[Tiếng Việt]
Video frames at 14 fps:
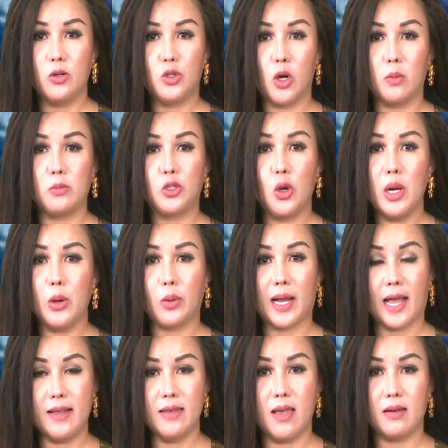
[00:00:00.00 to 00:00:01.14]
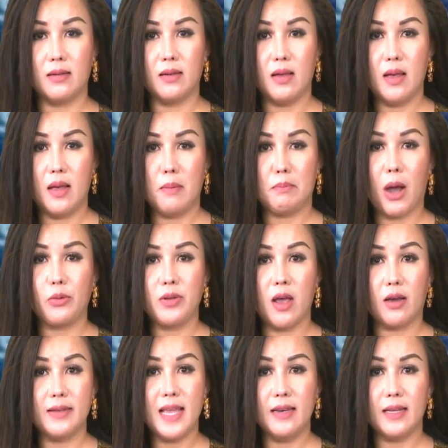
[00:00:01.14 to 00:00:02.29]
trộm số liệu cá nhân, mạo
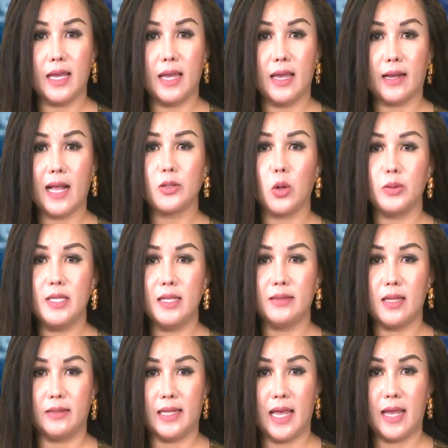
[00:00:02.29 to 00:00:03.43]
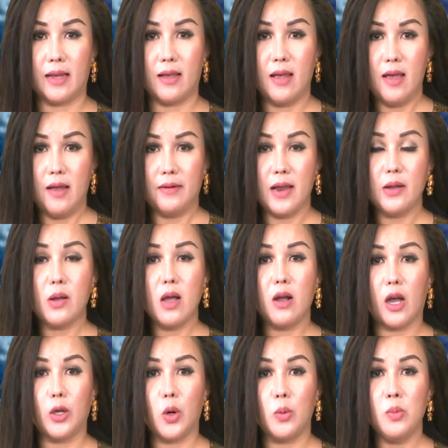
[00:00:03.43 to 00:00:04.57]
nhận danh nghĩa các tổ chức từ thiện để kêu
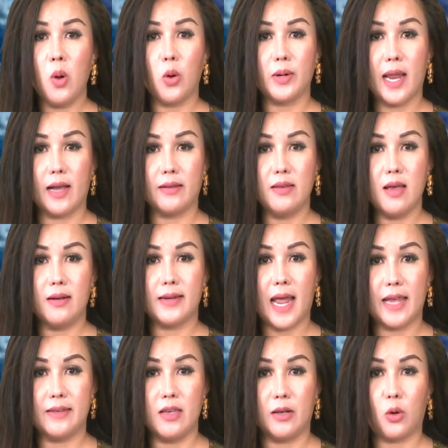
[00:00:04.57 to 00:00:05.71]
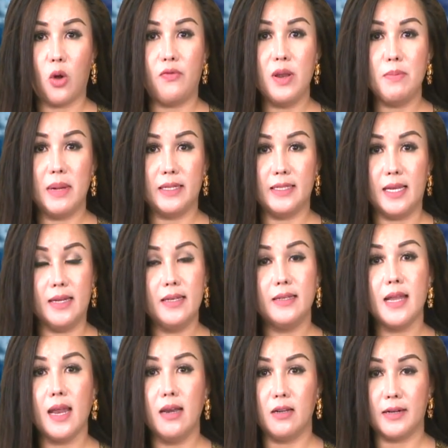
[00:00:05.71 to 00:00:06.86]
gọi ủng hộ nạn nhân đại dịch COVID-19
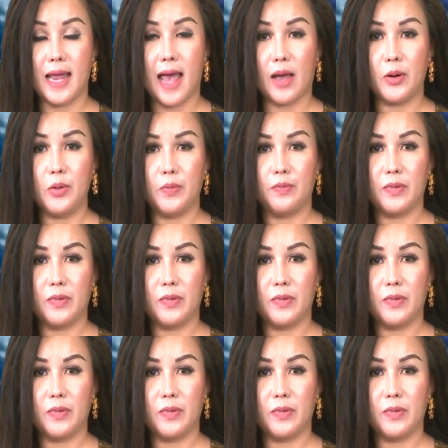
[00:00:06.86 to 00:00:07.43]
để lừa đảo.